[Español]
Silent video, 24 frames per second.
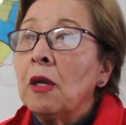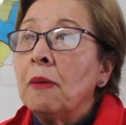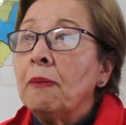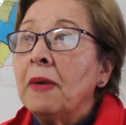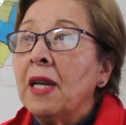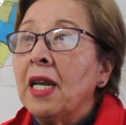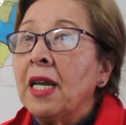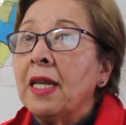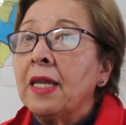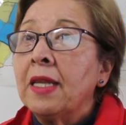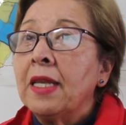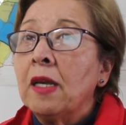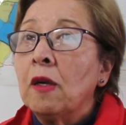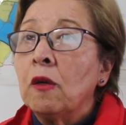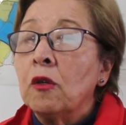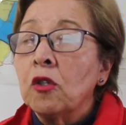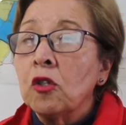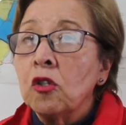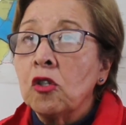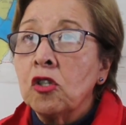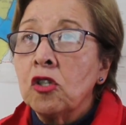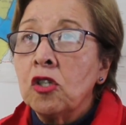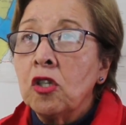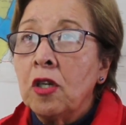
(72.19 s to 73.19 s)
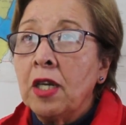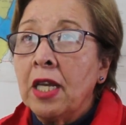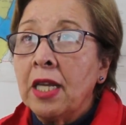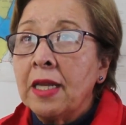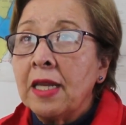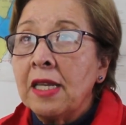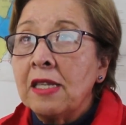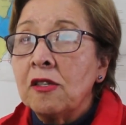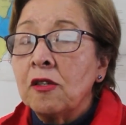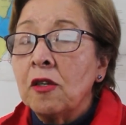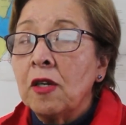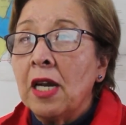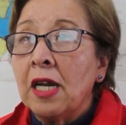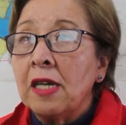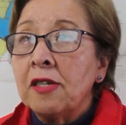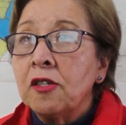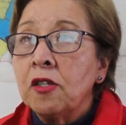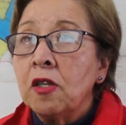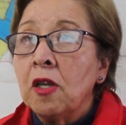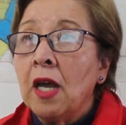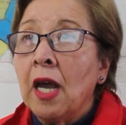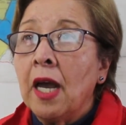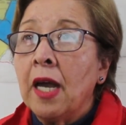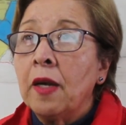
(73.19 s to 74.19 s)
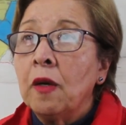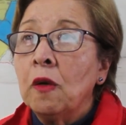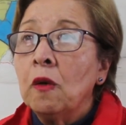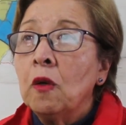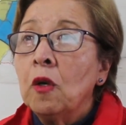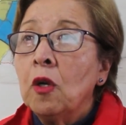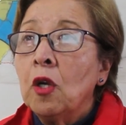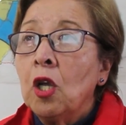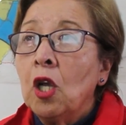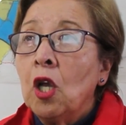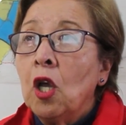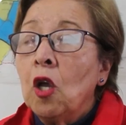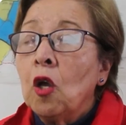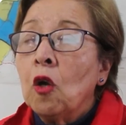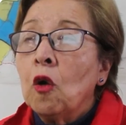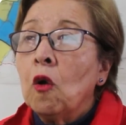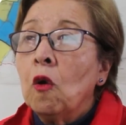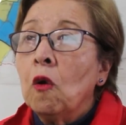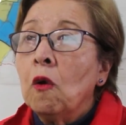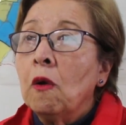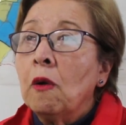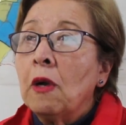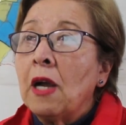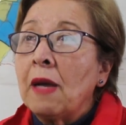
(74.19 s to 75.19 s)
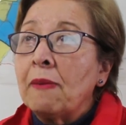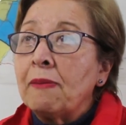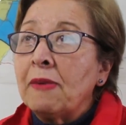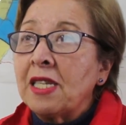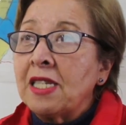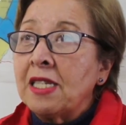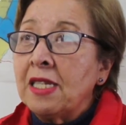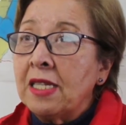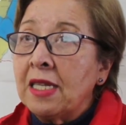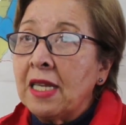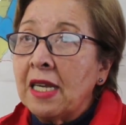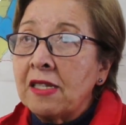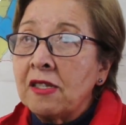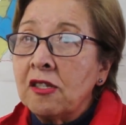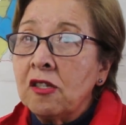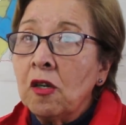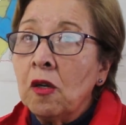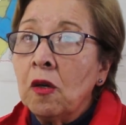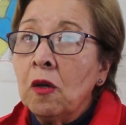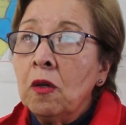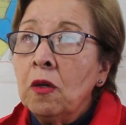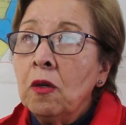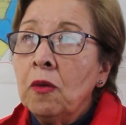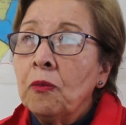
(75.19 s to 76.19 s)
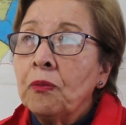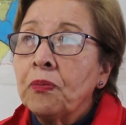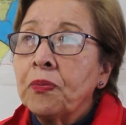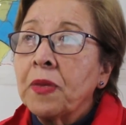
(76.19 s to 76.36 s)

al plan anticorrupción y atención al ciudadano con capacitación,